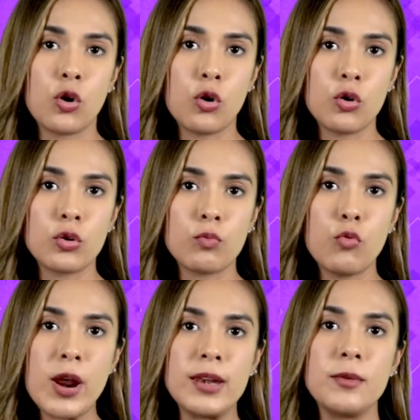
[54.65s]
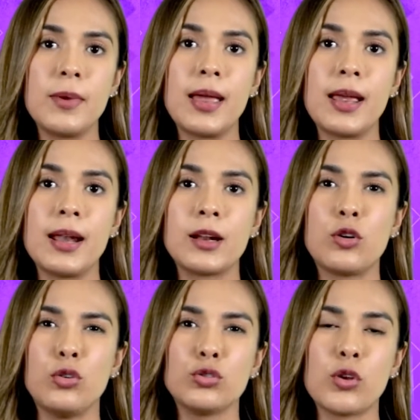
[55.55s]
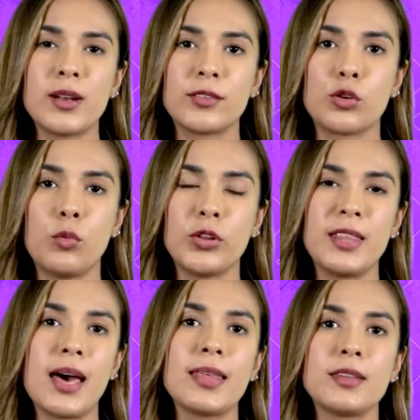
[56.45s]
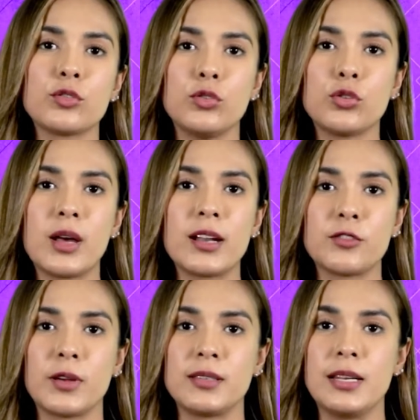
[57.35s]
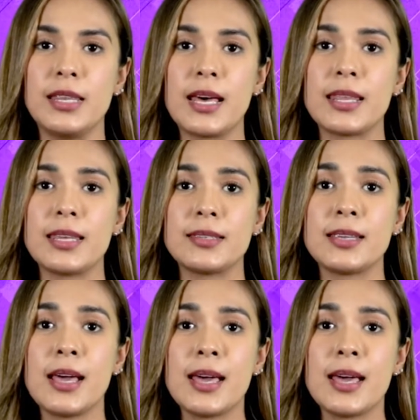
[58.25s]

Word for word: con buen nivel, con todas las comodidades, con todas las facilidades,